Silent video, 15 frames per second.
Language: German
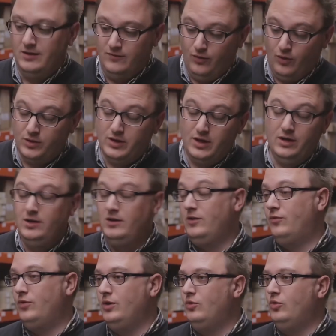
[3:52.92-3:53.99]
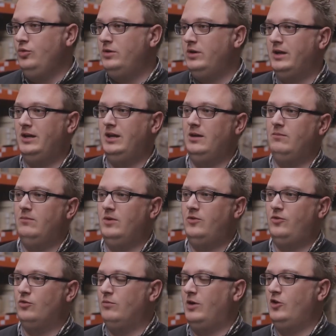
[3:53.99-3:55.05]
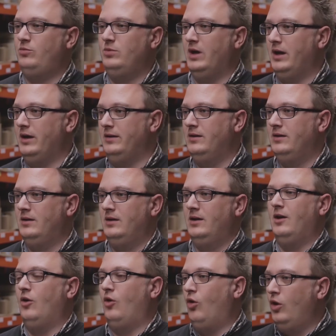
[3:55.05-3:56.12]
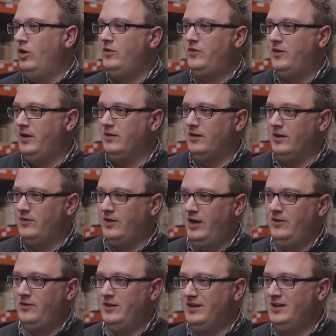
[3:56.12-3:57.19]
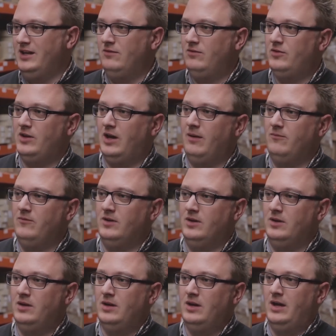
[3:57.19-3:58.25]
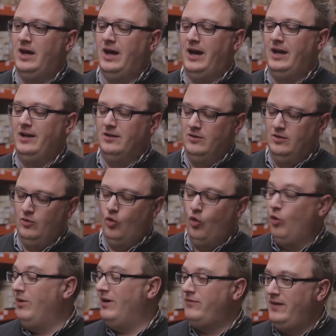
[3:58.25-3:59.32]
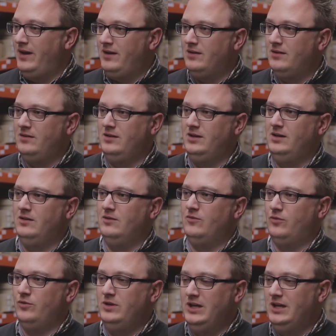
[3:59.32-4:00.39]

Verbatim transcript: Die Vorteile, die sich für den Kunden ergeben, ist zum Beispiel ein Rollencenter. Das heißt, in Gewis haben wir eine Oberfläche, die für